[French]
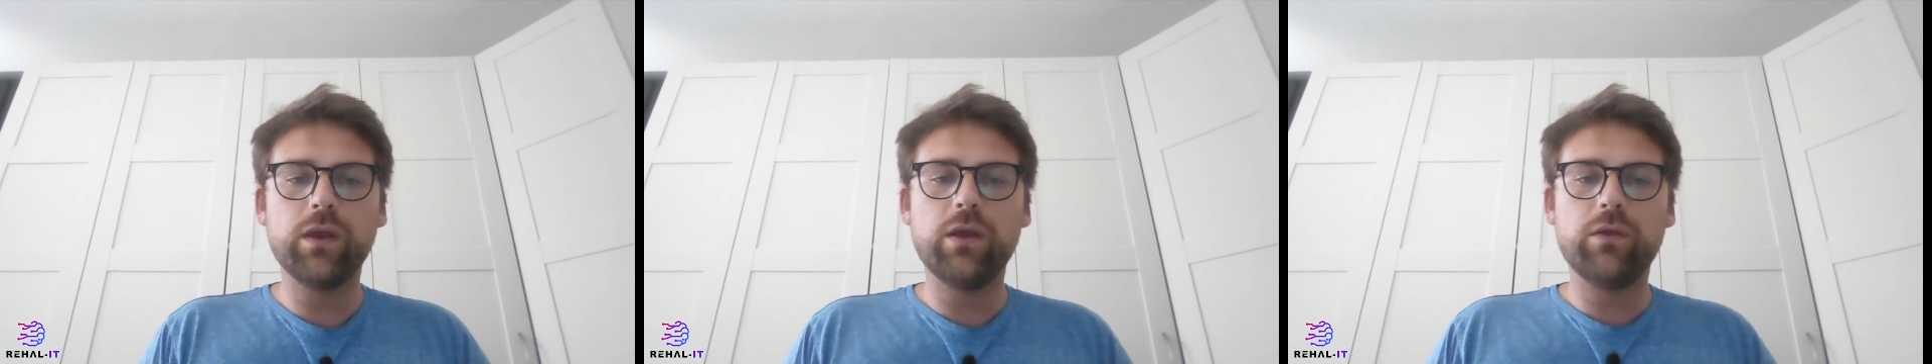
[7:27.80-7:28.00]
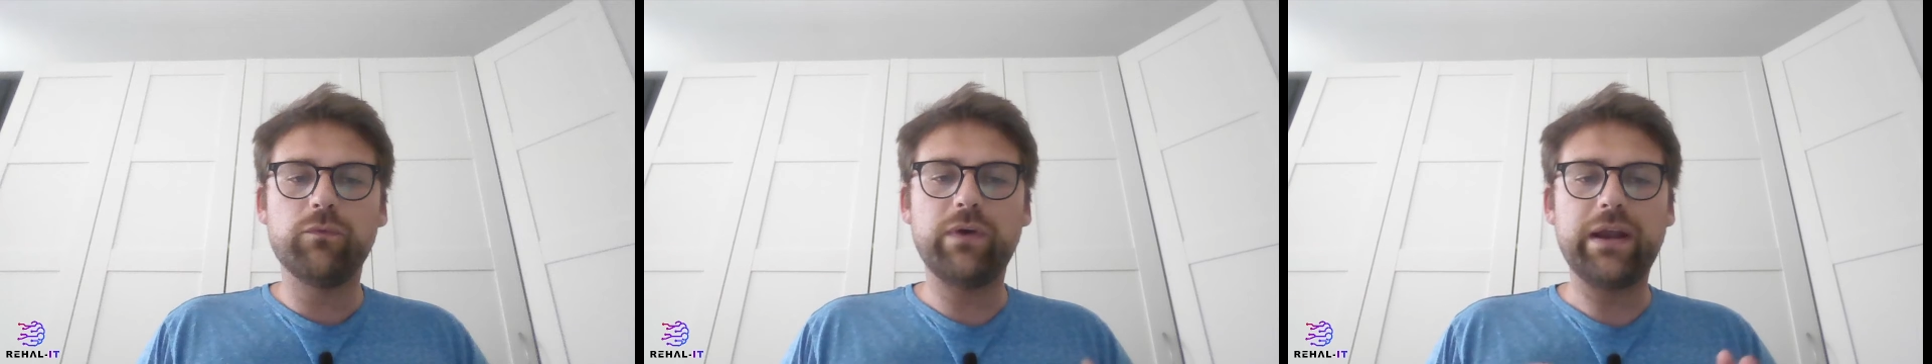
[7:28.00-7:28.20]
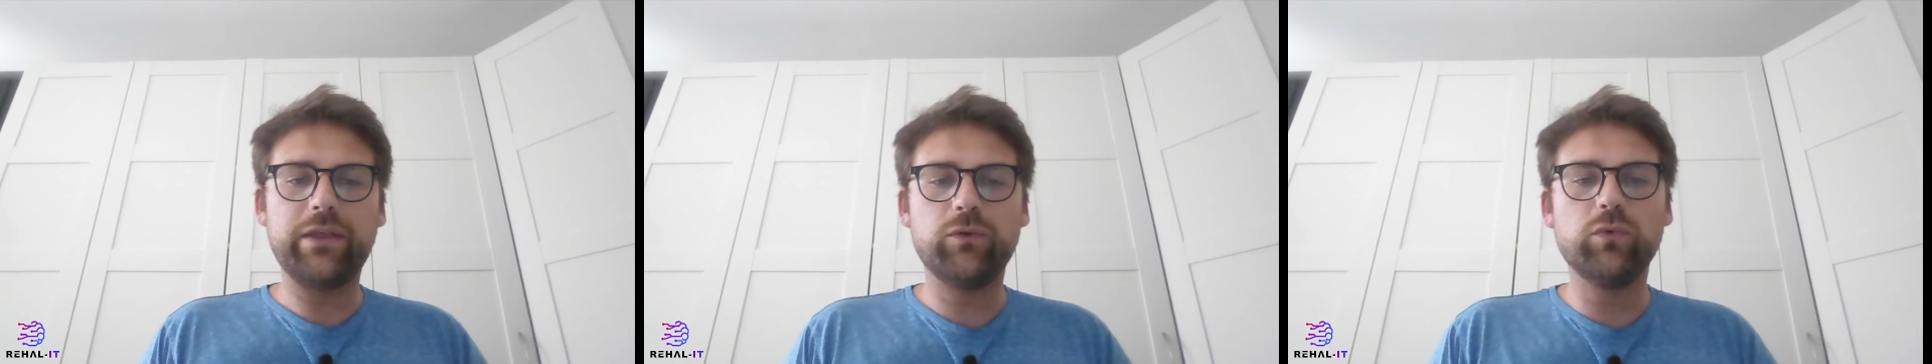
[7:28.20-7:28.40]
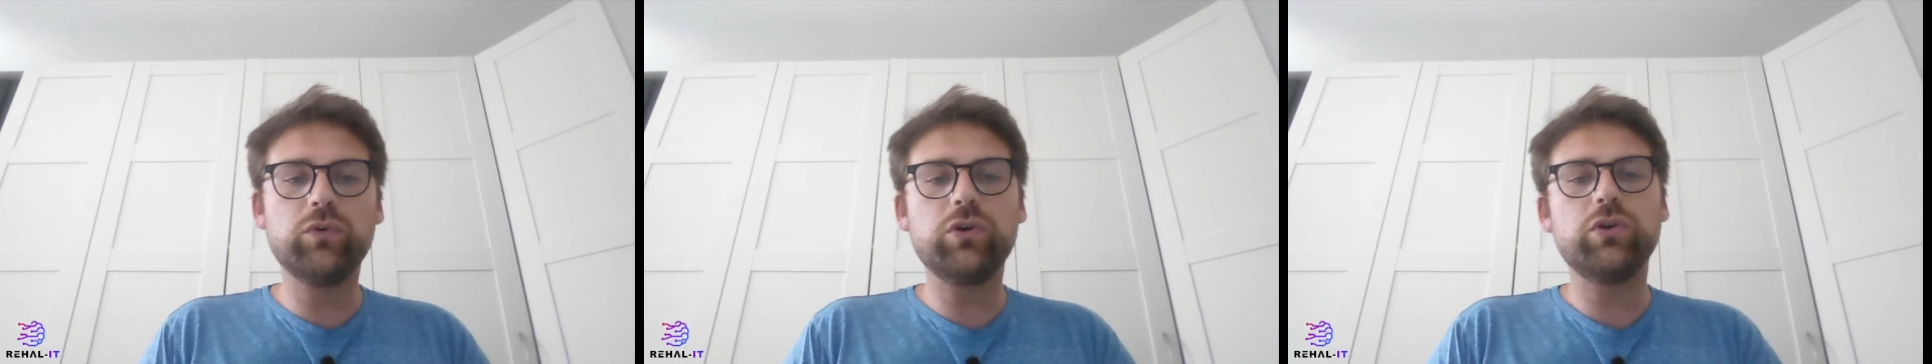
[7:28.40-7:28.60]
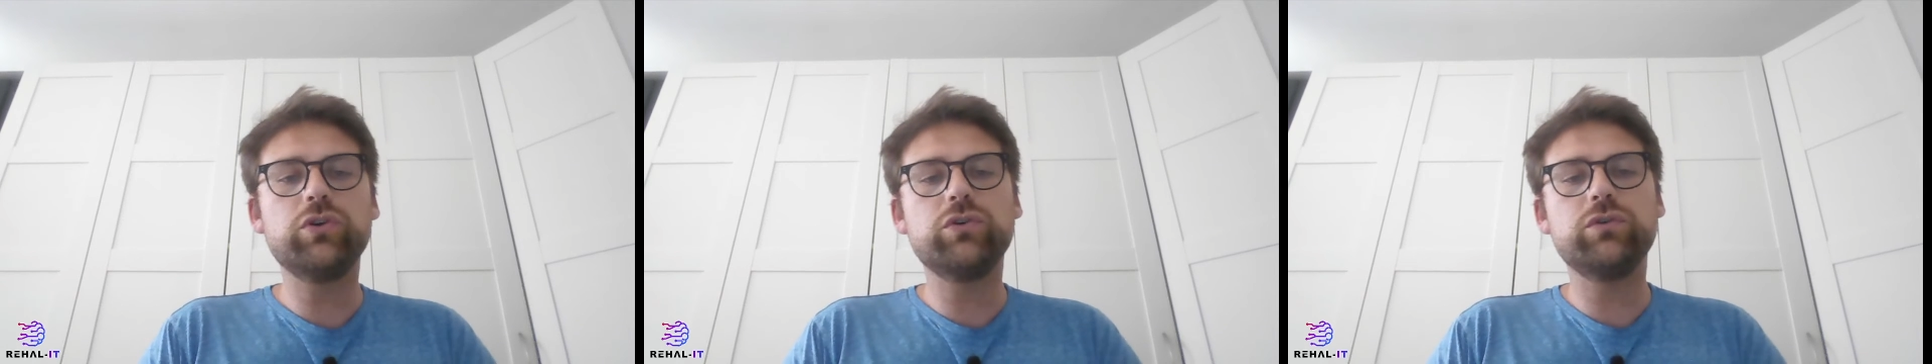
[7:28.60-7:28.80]
Voilà, donc
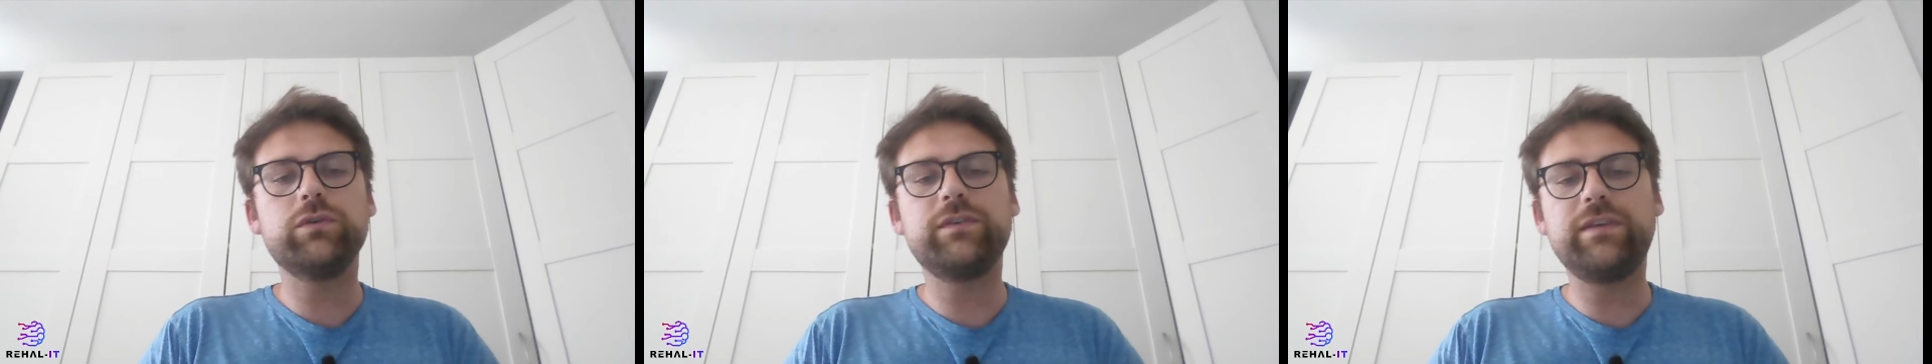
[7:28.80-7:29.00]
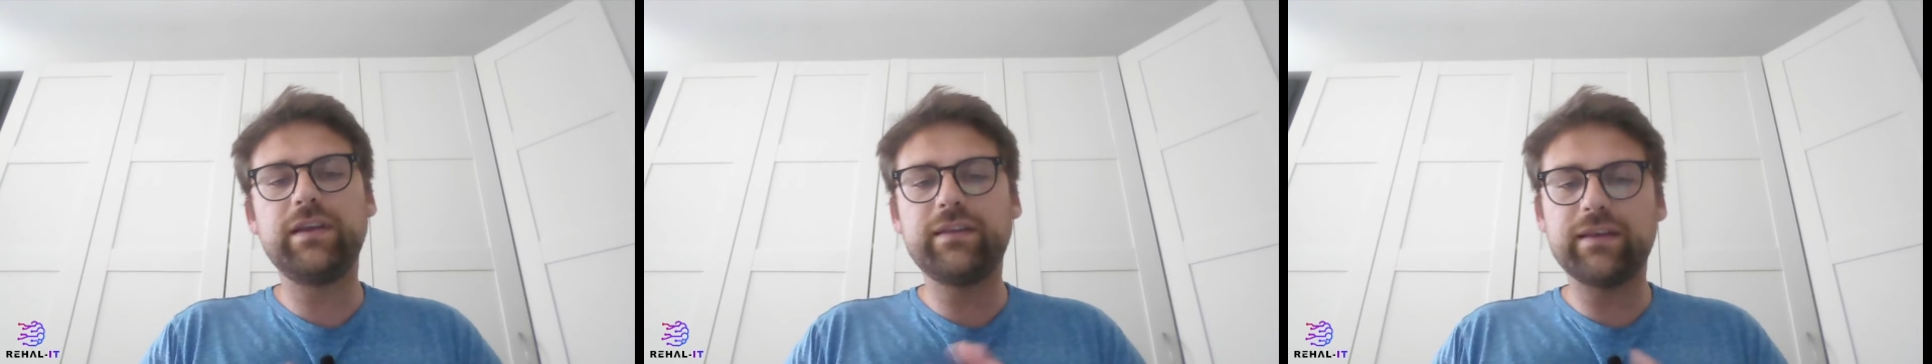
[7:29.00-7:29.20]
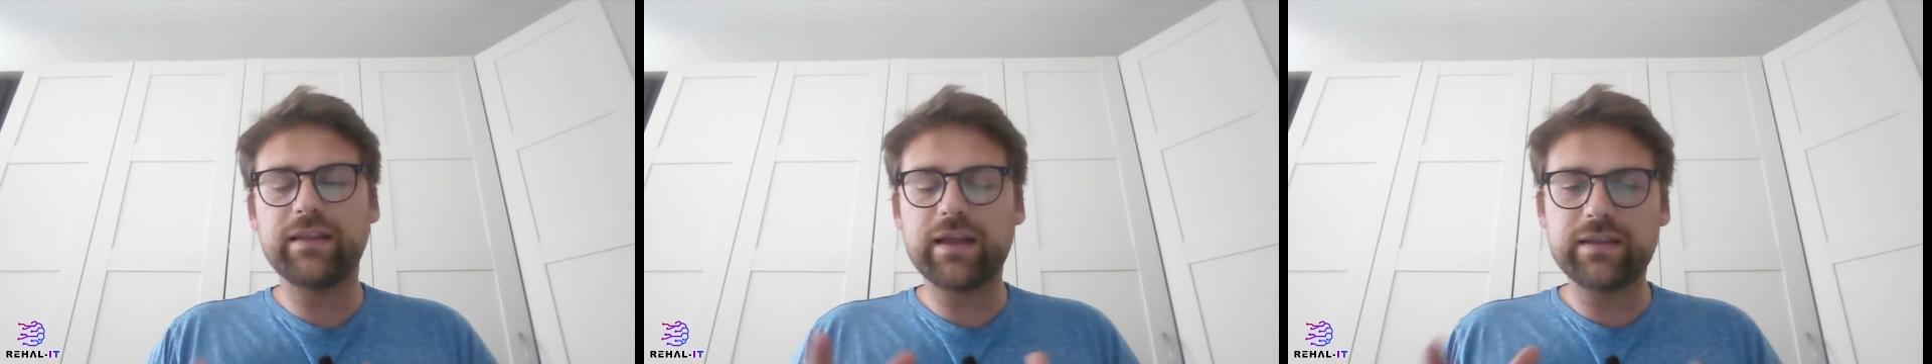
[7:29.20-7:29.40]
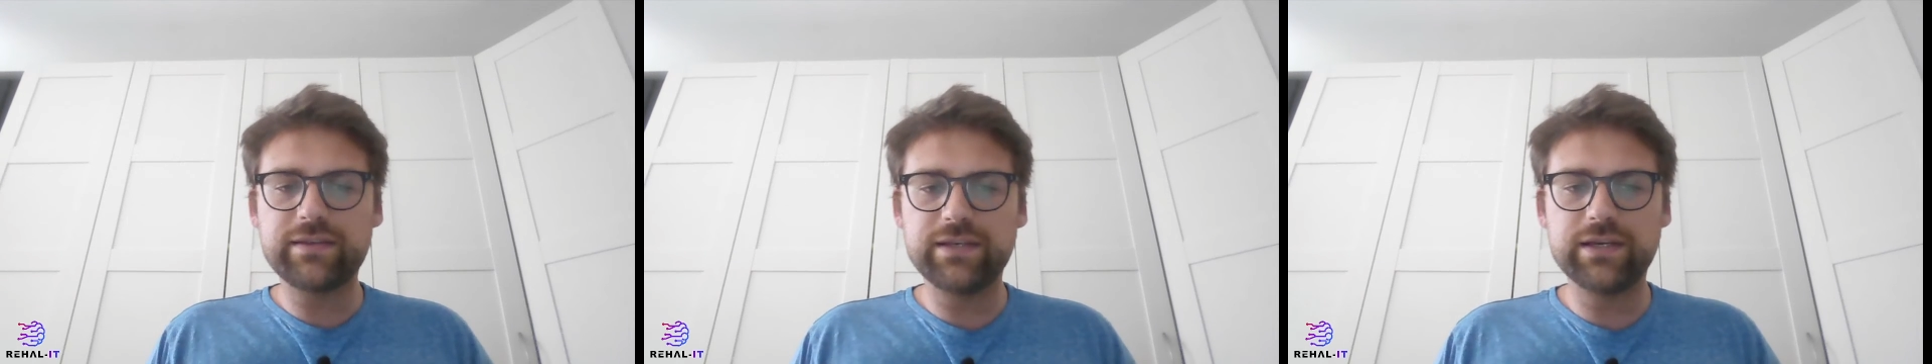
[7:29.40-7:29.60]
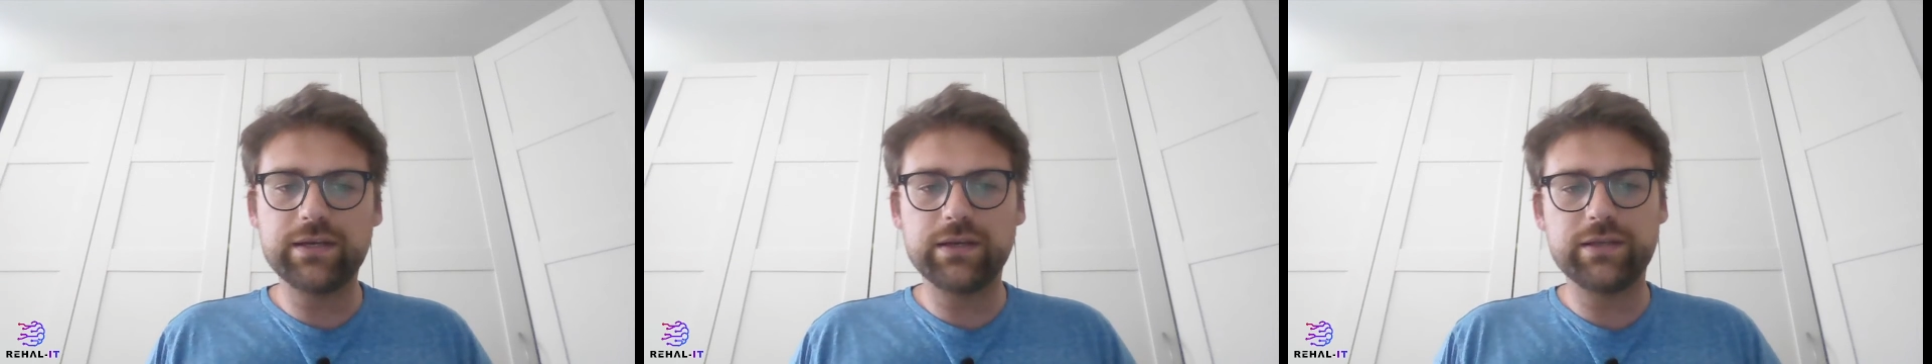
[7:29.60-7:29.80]
c'est un article